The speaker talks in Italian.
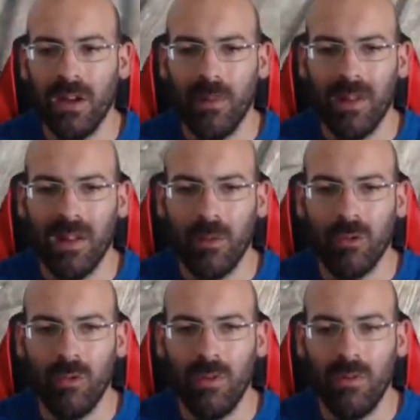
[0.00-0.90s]
la mettiamo
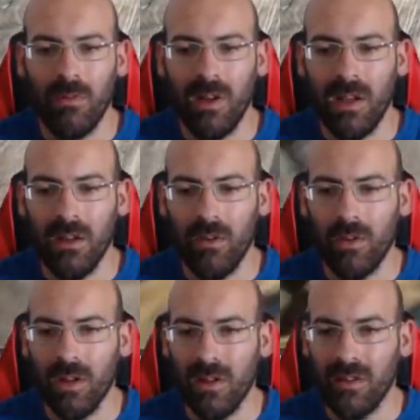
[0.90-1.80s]
su un
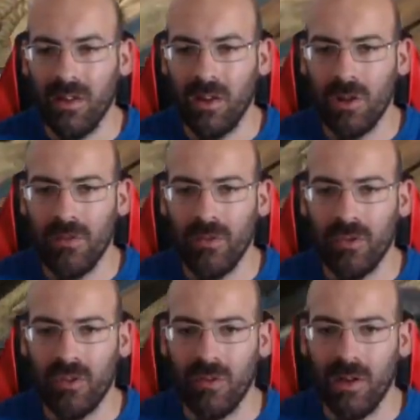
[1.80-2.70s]
cannone se ci
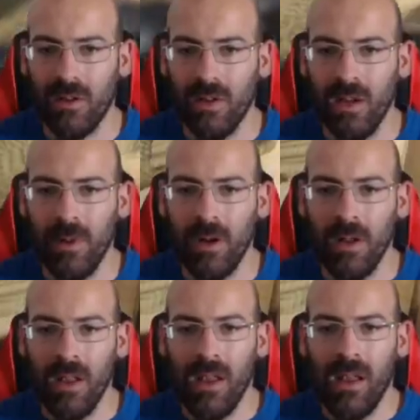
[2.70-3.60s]
fosse un cannone libero,
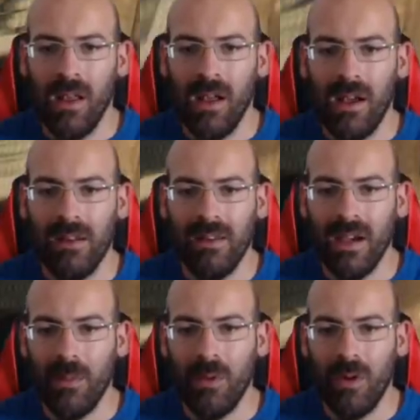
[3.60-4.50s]

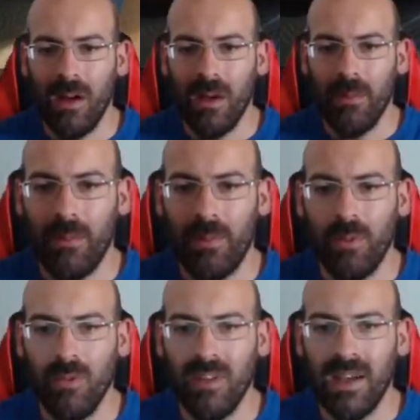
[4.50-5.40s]
andiamo a
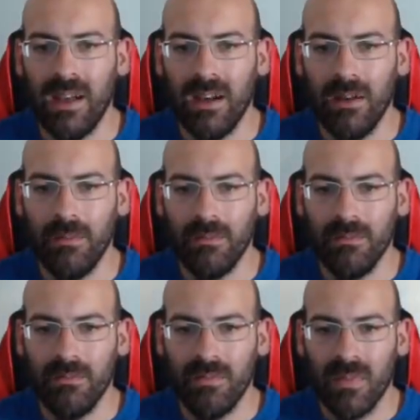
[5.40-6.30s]
puntare
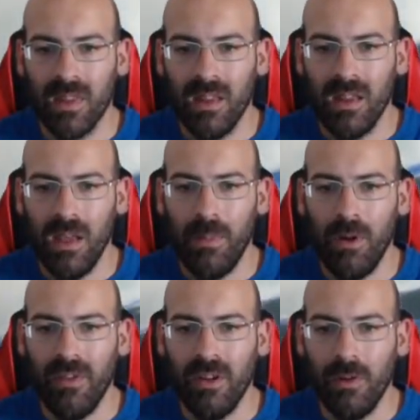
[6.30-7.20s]
e
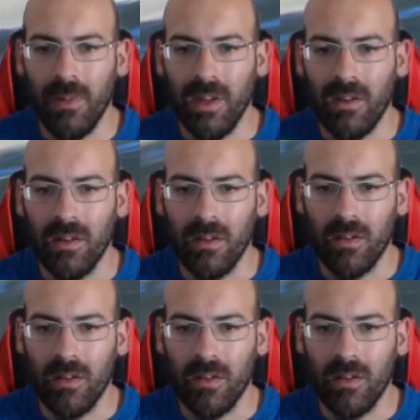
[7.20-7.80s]
poi eventualmente